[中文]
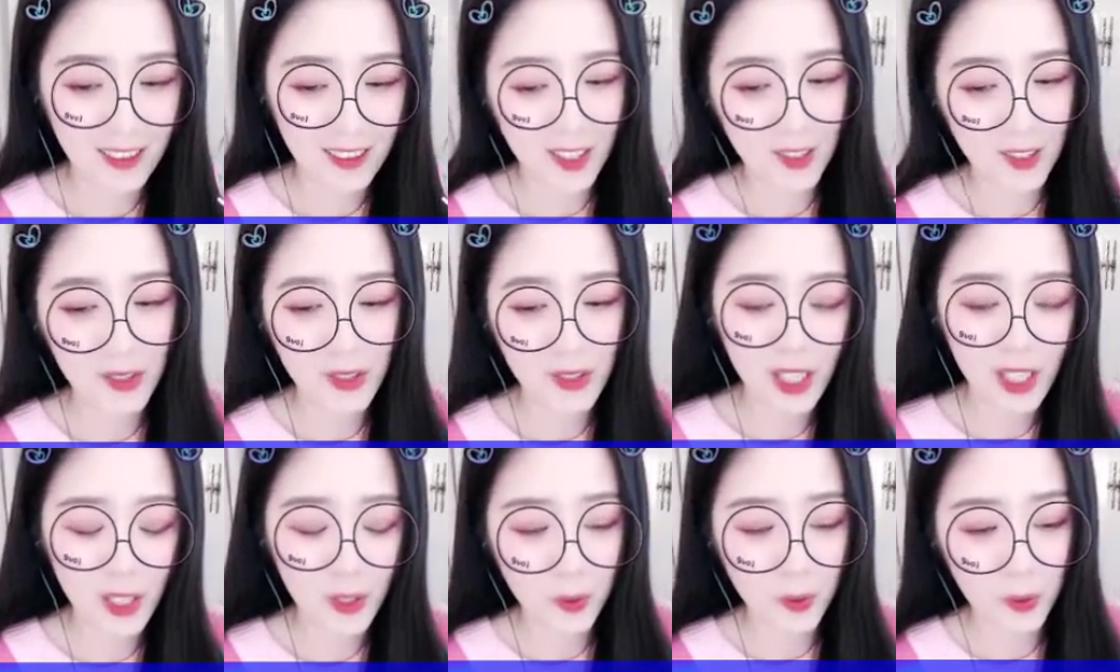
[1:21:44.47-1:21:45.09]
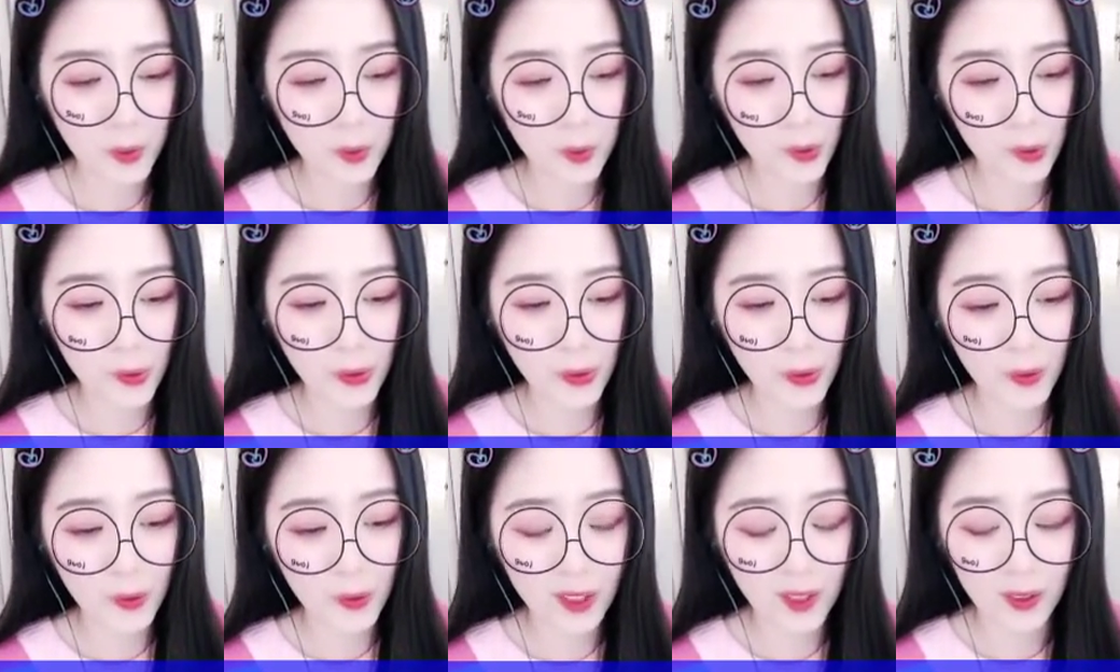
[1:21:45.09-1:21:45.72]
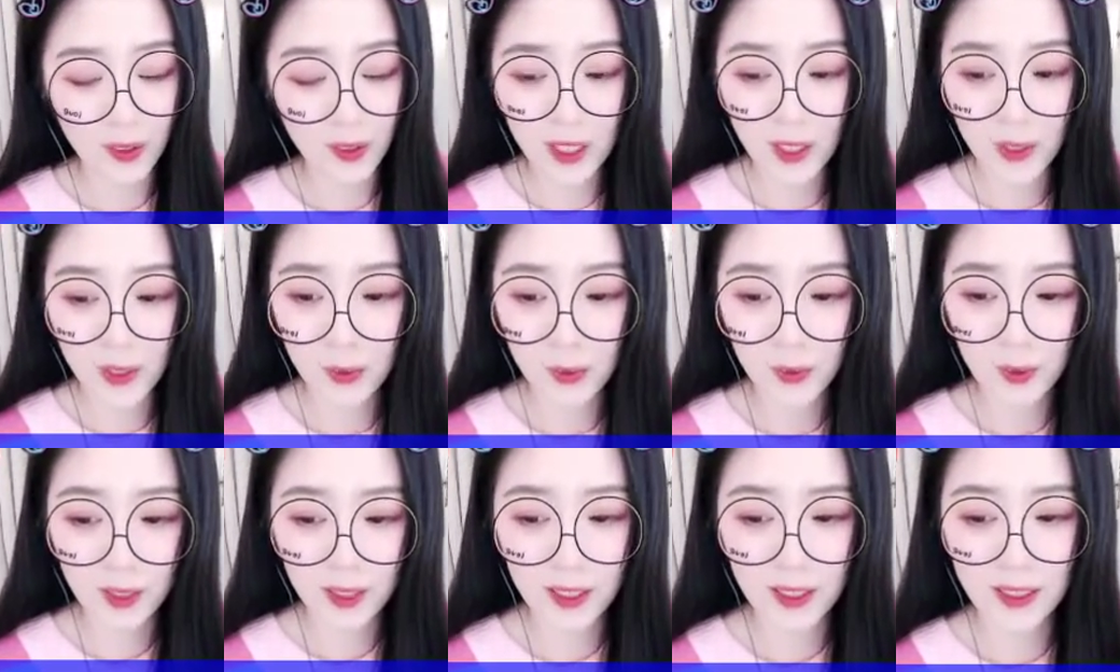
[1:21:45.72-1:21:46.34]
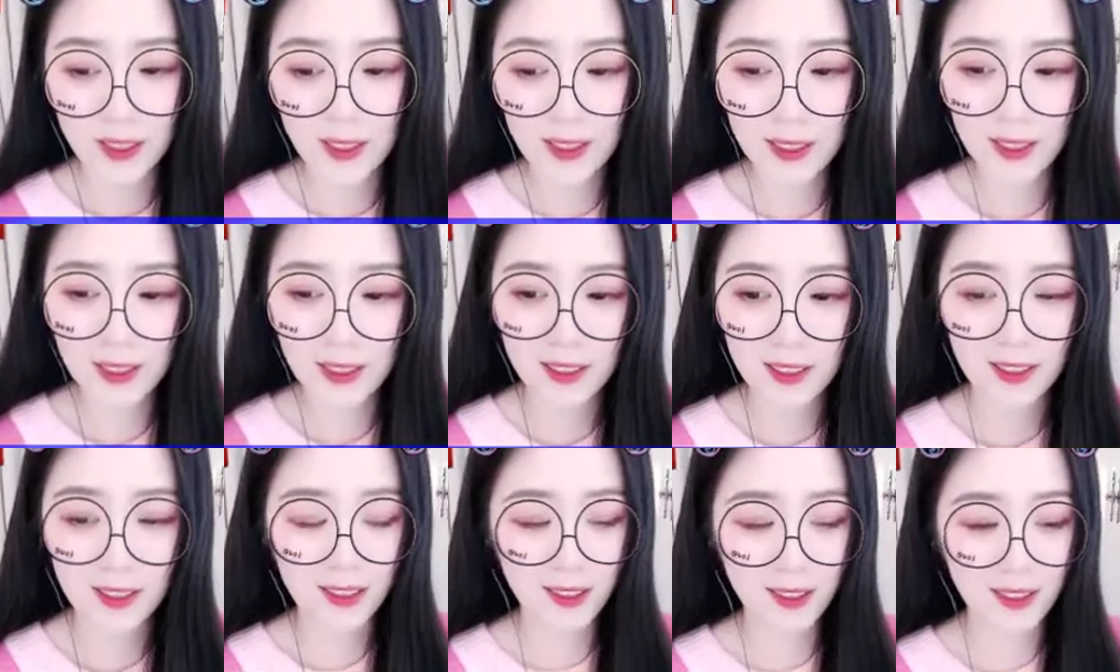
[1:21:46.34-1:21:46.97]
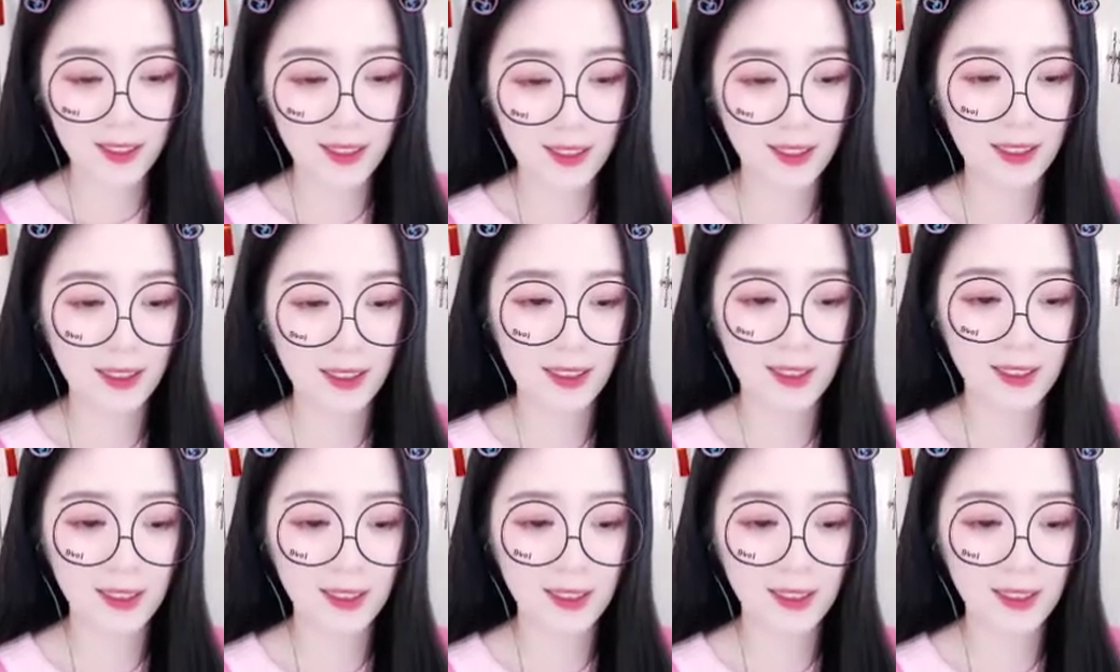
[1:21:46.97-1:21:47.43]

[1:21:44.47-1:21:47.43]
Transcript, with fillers: 此时终于再也不能支撑。